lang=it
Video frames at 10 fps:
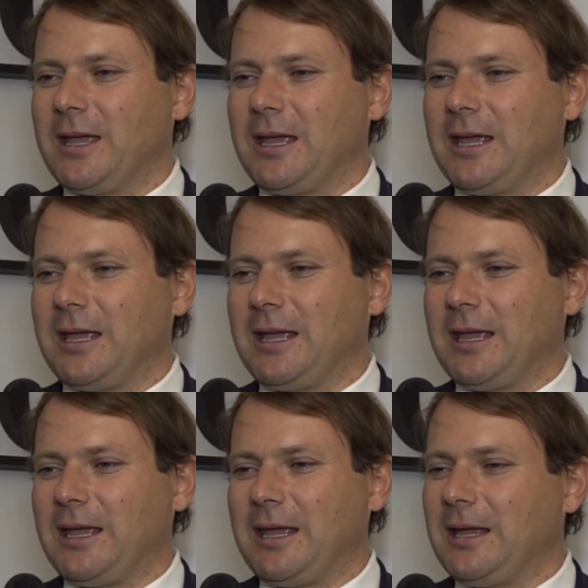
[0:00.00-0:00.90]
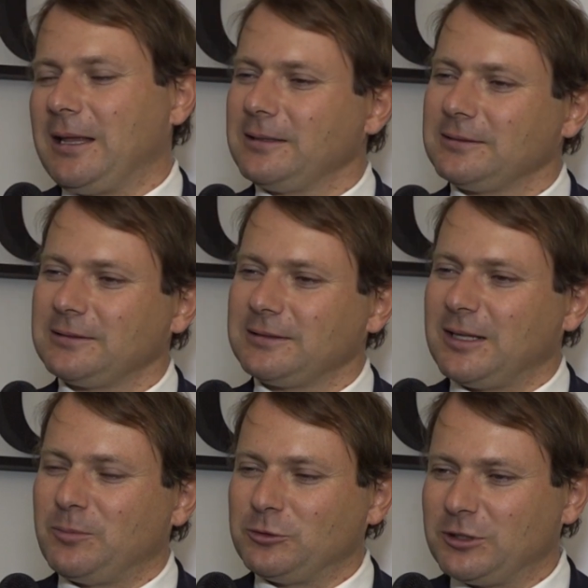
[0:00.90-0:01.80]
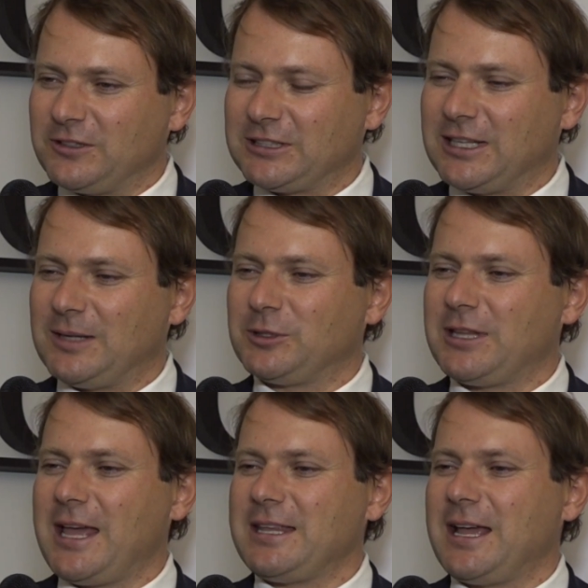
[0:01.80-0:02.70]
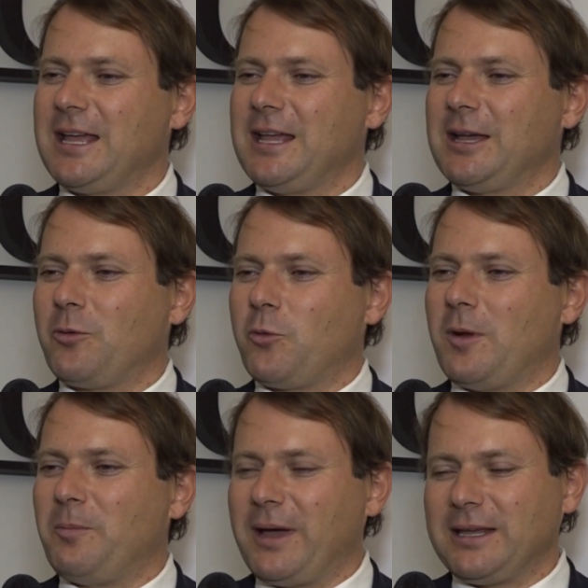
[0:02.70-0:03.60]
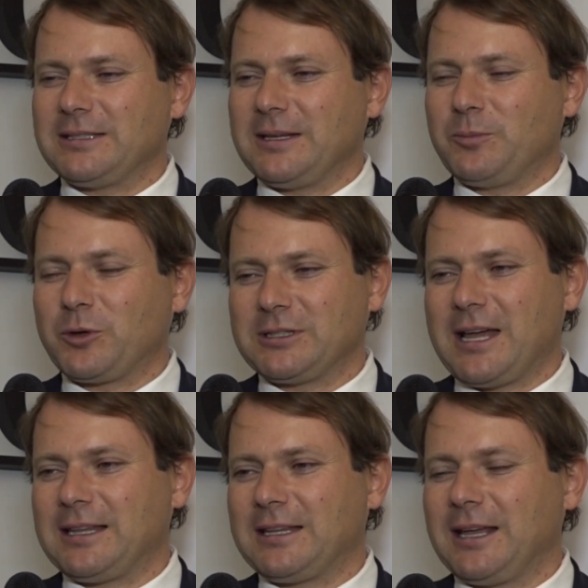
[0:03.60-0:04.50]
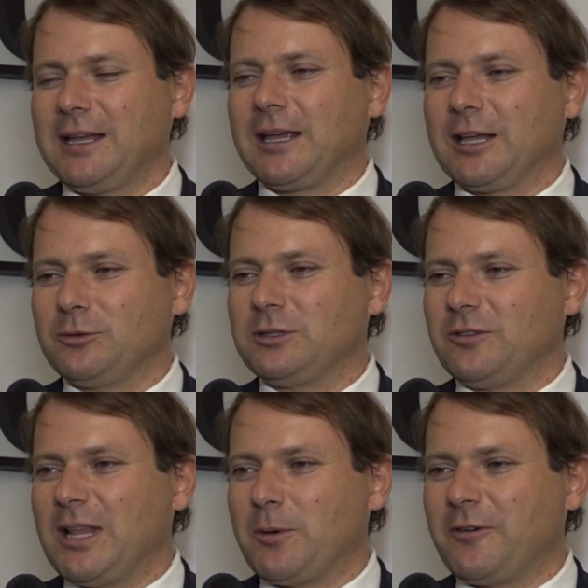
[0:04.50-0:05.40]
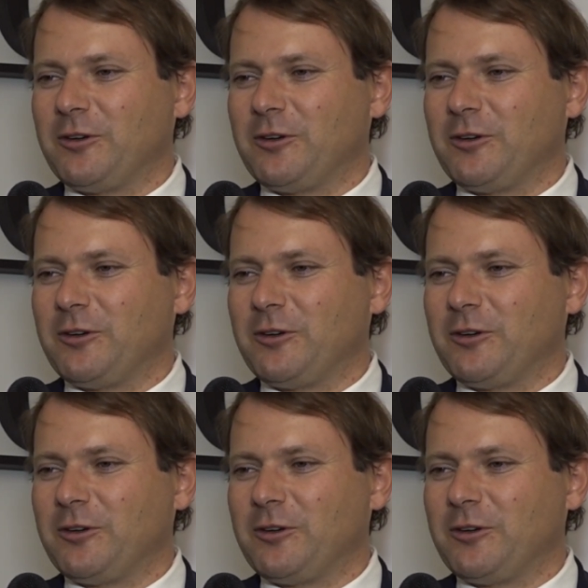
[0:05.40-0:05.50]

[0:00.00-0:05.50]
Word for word: Eh, dal punto di vista della montagna quel paese importante che tutti vogliamo